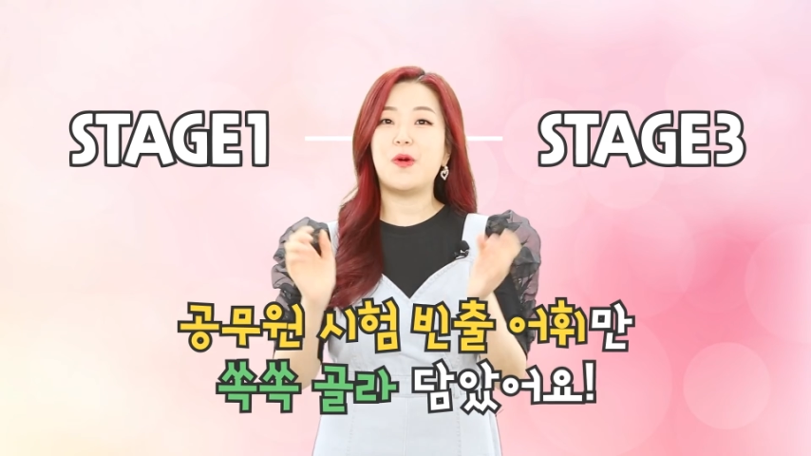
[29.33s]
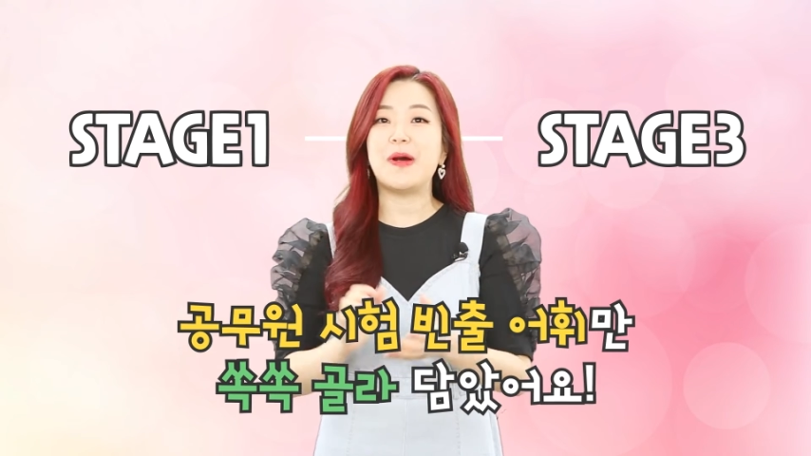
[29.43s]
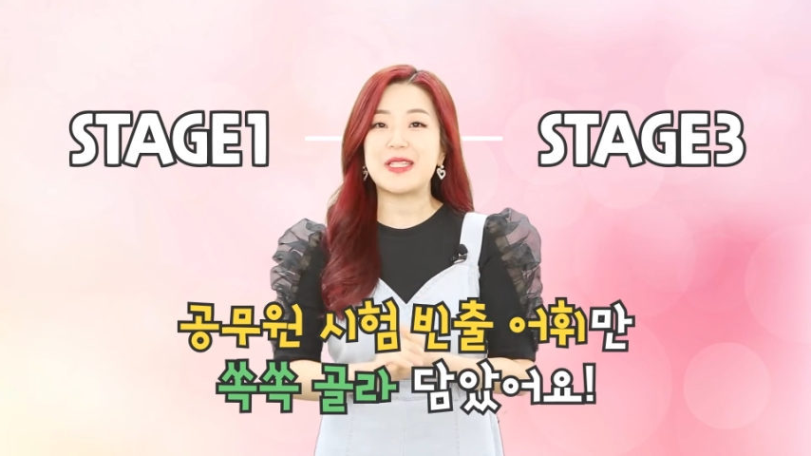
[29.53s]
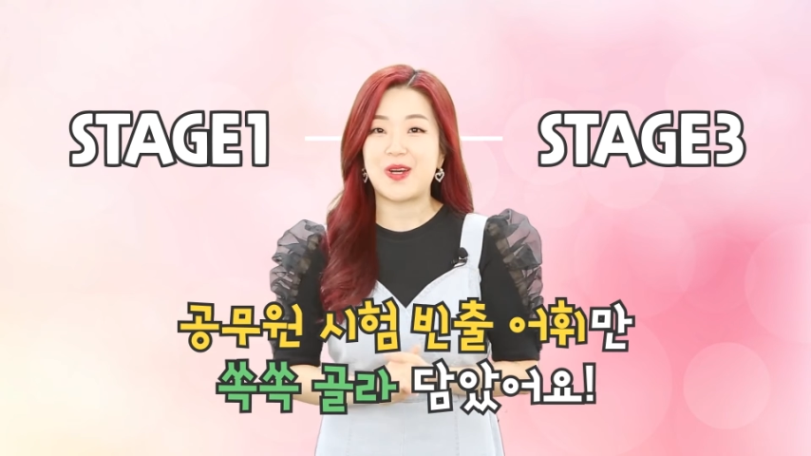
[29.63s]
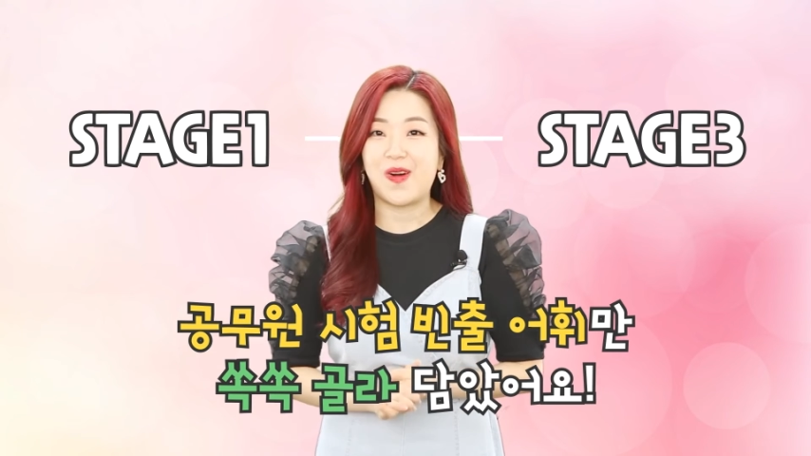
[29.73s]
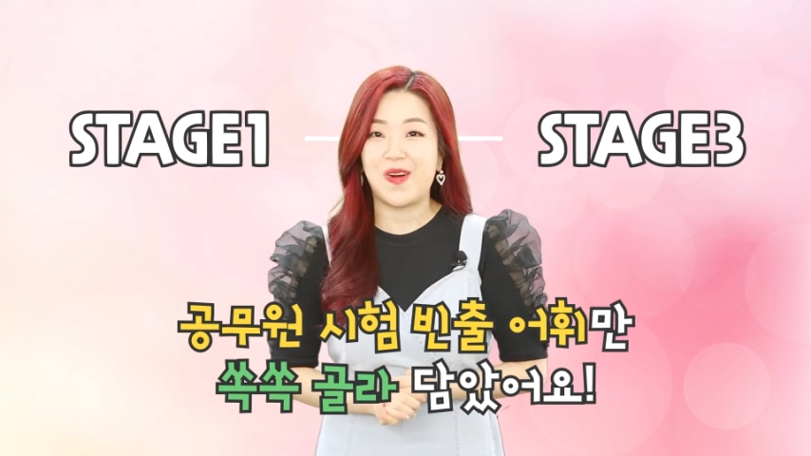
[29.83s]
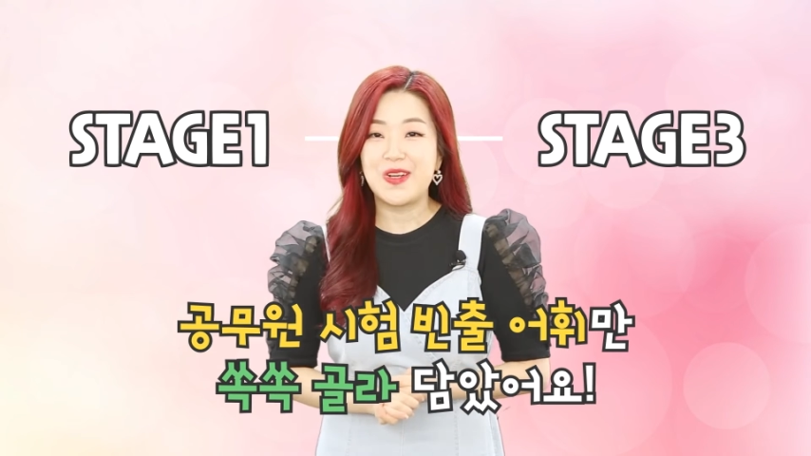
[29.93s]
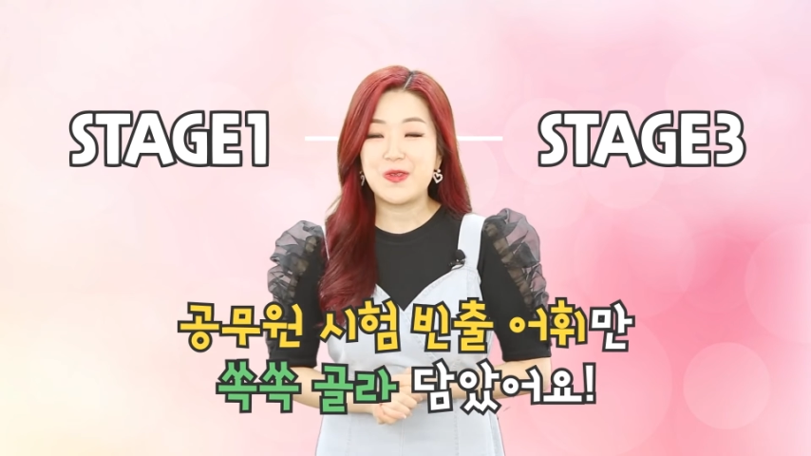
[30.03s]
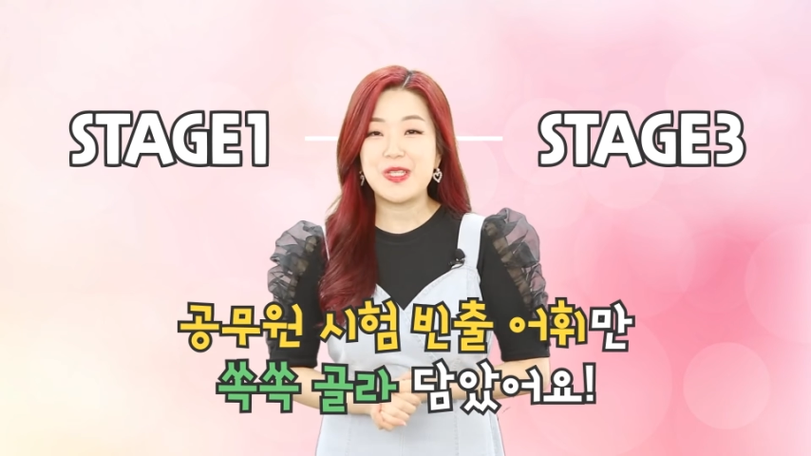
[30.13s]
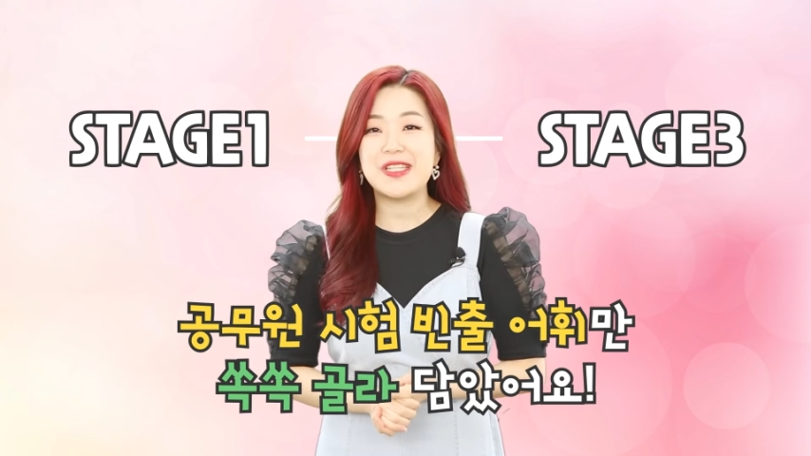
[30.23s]
뽑아서
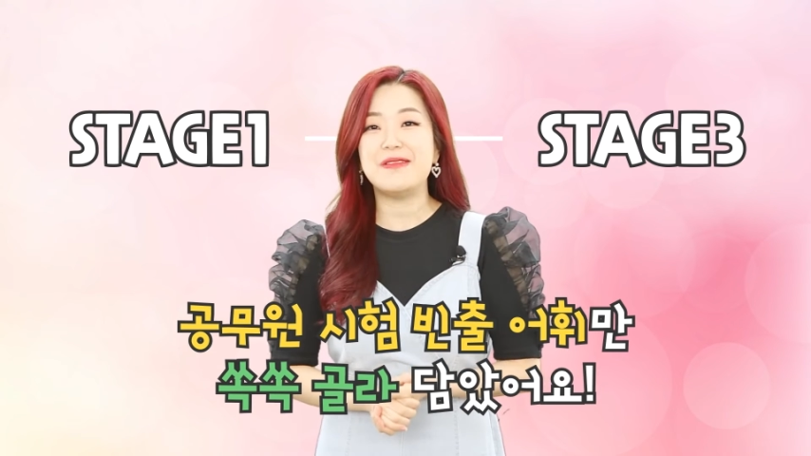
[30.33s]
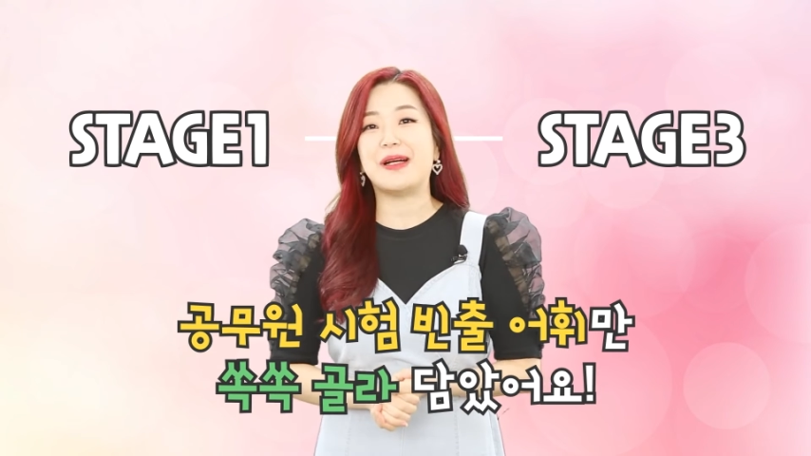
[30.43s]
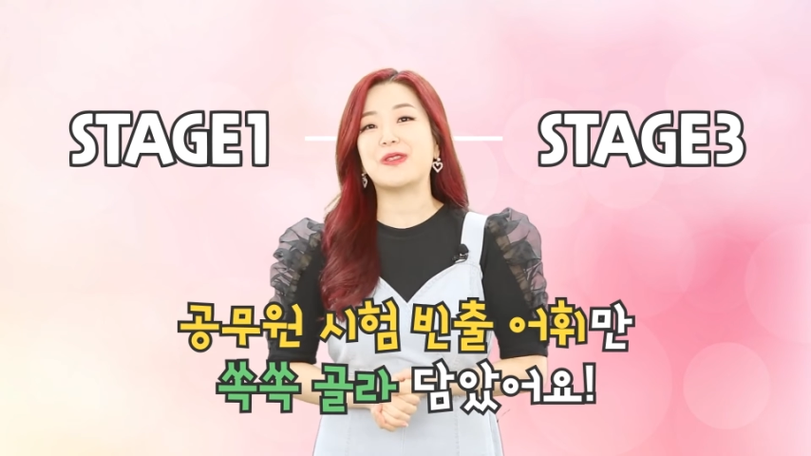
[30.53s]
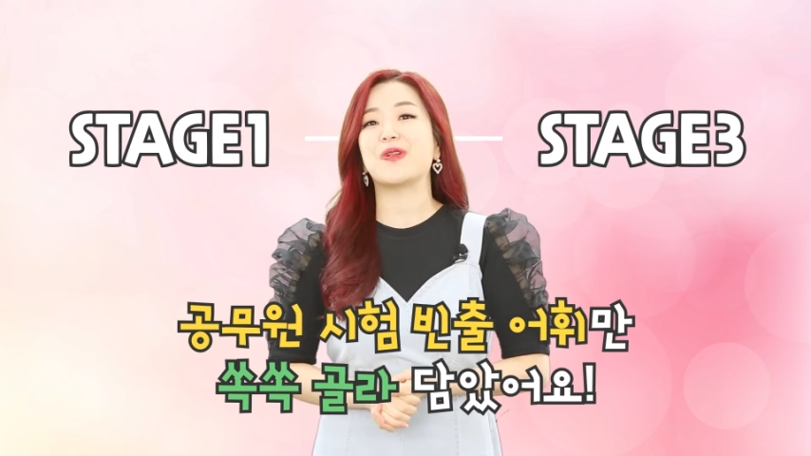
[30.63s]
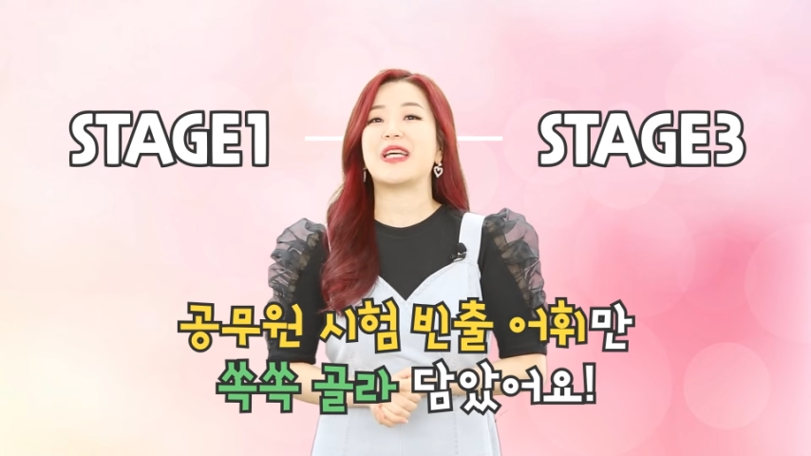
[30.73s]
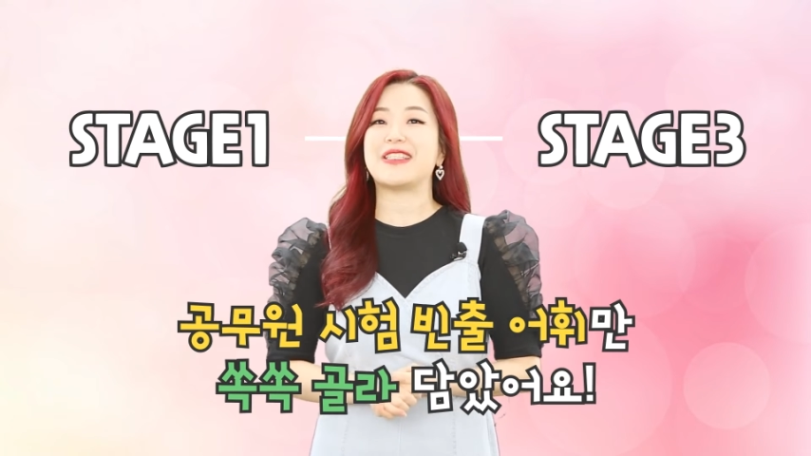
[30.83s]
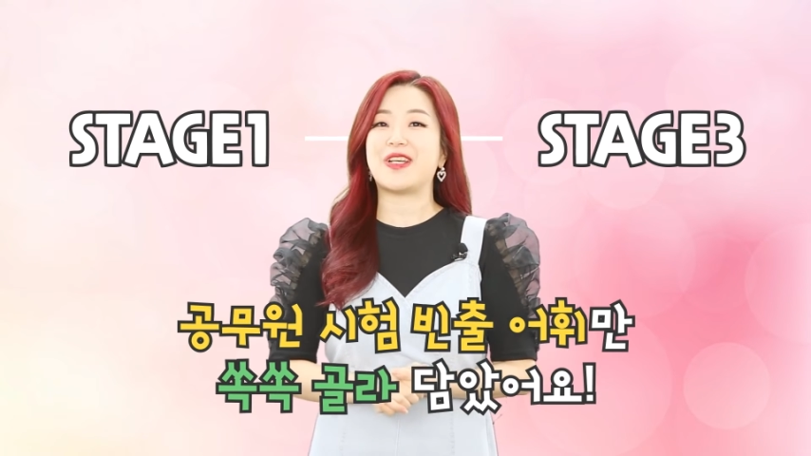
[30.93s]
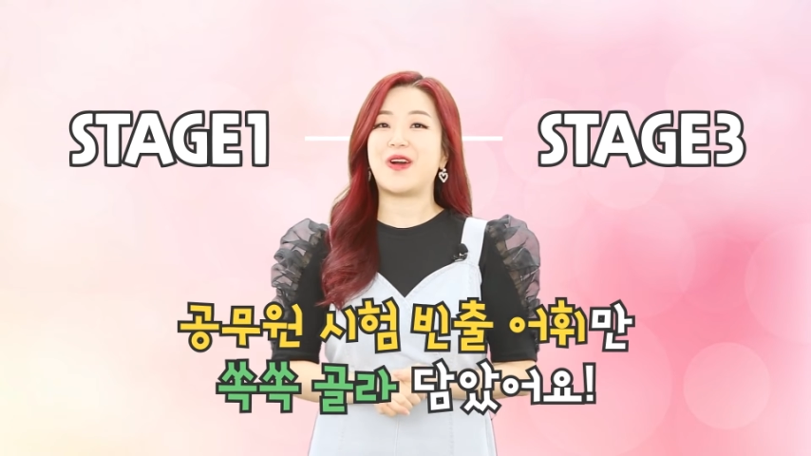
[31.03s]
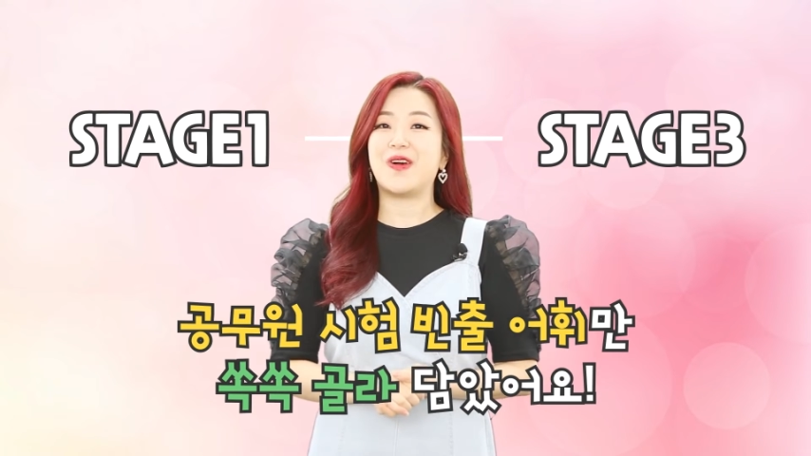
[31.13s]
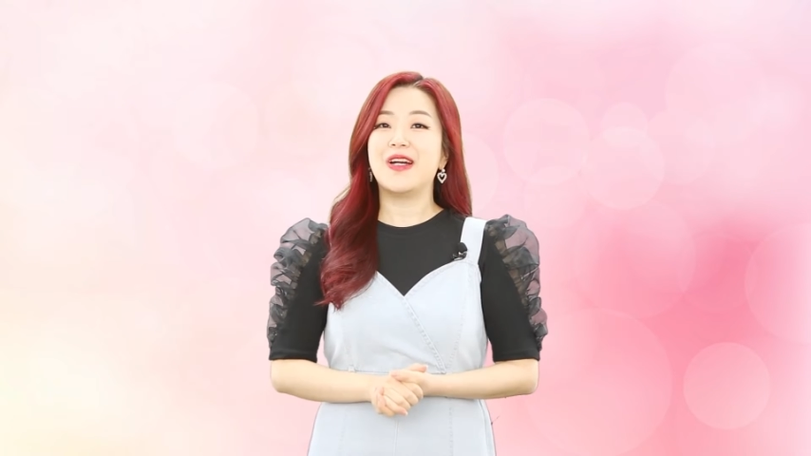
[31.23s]
퀴즈를
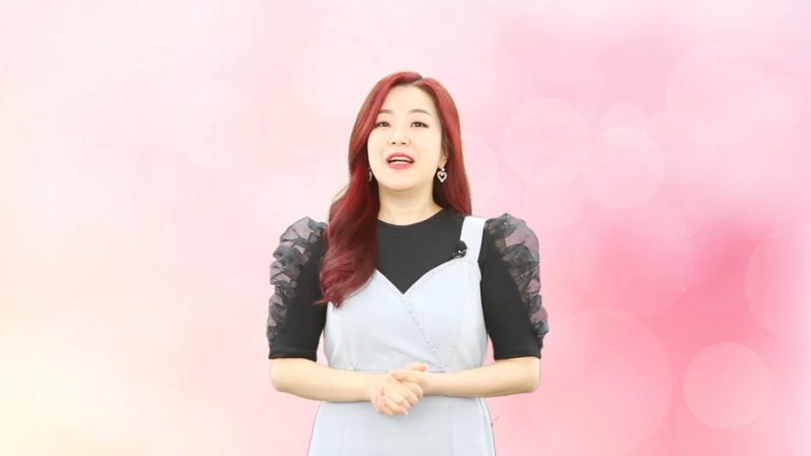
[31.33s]
만들어놨어요.